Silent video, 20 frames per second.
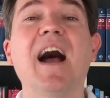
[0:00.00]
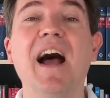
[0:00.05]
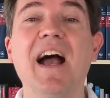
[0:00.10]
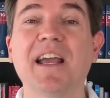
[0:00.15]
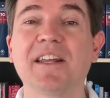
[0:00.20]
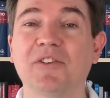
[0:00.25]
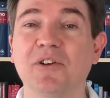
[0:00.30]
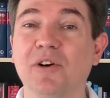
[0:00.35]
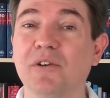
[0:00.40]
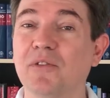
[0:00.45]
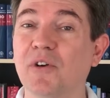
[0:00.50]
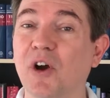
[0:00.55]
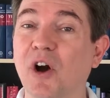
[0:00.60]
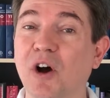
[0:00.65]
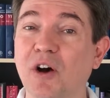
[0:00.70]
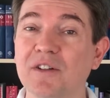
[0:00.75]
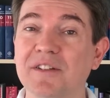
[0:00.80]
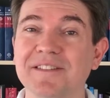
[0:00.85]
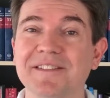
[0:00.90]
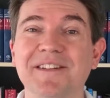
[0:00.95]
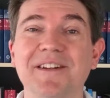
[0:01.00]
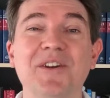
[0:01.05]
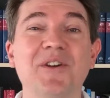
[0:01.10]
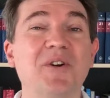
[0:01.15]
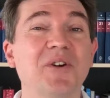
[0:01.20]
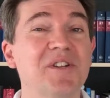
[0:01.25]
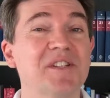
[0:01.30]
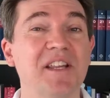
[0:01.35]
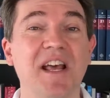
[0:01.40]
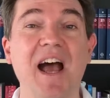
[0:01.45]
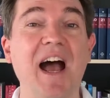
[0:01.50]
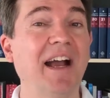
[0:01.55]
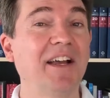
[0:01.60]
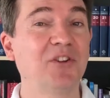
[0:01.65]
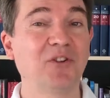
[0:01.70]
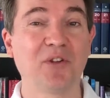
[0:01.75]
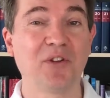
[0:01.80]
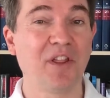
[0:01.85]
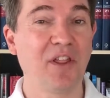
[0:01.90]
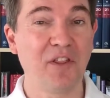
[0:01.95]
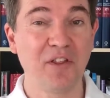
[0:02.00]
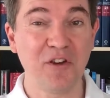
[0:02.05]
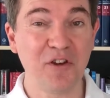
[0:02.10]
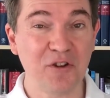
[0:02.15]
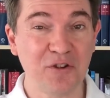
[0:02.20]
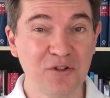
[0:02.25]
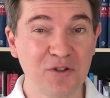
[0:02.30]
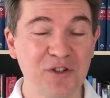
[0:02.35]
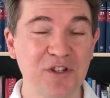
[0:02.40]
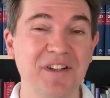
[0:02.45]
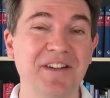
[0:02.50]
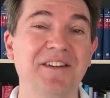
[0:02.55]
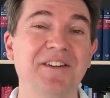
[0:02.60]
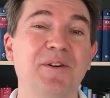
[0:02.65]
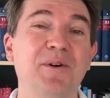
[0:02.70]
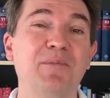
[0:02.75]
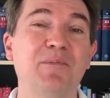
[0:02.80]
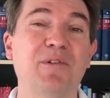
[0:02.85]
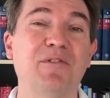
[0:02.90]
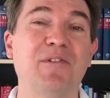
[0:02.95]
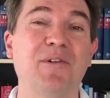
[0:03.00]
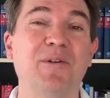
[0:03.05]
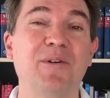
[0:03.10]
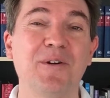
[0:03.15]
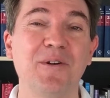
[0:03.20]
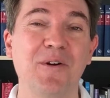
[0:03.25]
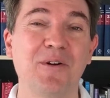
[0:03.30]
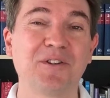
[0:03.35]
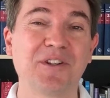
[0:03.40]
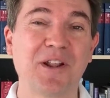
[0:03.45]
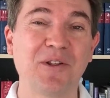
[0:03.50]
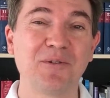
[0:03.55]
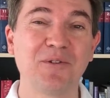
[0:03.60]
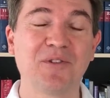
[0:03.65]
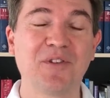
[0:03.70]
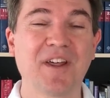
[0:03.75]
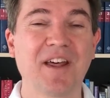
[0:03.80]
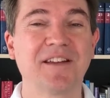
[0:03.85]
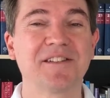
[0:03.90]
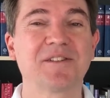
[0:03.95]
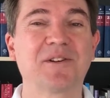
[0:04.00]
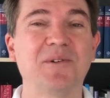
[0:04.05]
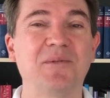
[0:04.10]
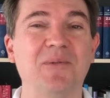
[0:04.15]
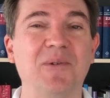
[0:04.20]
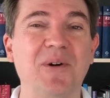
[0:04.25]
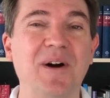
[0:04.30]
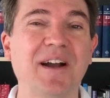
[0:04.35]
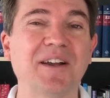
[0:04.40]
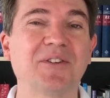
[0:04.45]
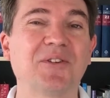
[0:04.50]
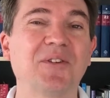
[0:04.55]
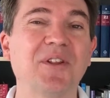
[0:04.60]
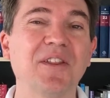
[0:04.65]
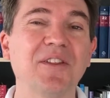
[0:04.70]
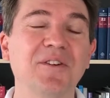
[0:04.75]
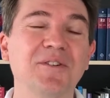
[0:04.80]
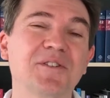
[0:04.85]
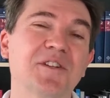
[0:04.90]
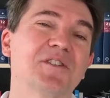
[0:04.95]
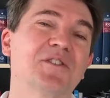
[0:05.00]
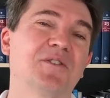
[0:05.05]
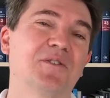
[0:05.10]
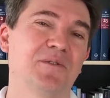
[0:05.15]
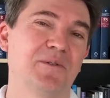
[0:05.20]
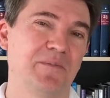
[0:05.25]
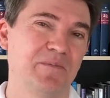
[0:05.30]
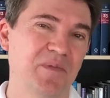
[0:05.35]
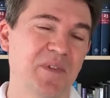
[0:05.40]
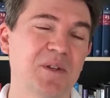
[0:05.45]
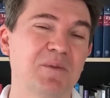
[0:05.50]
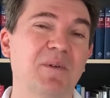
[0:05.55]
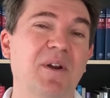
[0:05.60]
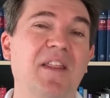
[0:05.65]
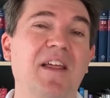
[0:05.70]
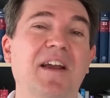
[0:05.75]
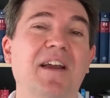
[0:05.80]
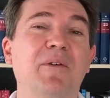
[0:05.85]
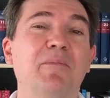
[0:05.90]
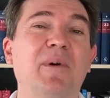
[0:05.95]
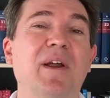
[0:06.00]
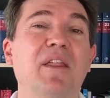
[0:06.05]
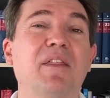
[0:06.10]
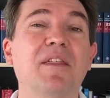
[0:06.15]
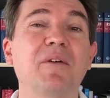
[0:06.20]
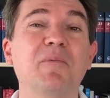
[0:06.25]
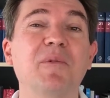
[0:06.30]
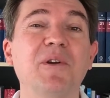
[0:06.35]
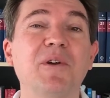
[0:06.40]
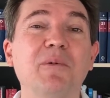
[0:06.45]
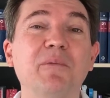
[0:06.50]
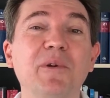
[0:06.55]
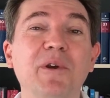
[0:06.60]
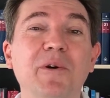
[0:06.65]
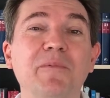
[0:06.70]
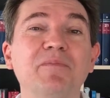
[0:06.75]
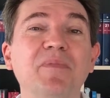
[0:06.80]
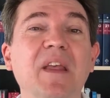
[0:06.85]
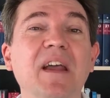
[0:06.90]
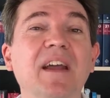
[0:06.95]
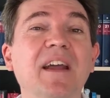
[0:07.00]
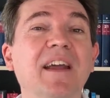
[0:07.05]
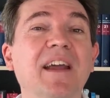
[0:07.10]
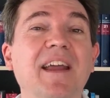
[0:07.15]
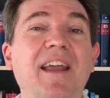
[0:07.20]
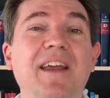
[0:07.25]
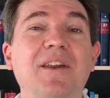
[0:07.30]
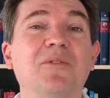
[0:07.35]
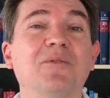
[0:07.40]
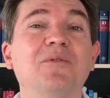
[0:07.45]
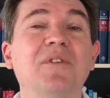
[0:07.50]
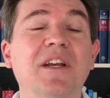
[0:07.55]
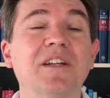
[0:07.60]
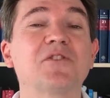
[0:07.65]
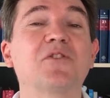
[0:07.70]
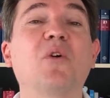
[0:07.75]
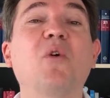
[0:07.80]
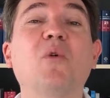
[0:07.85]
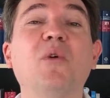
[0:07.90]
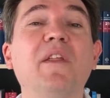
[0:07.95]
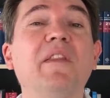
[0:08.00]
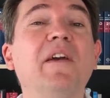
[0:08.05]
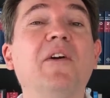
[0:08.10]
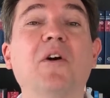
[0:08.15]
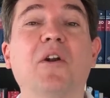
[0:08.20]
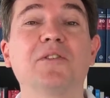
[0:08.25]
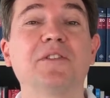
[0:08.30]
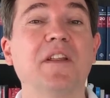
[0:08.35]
Act of God no es acto de Dios, no, por favor, no lo traduzcas como acto de Dios, esto es verdad que parece muy obvio, que en un texto jurídico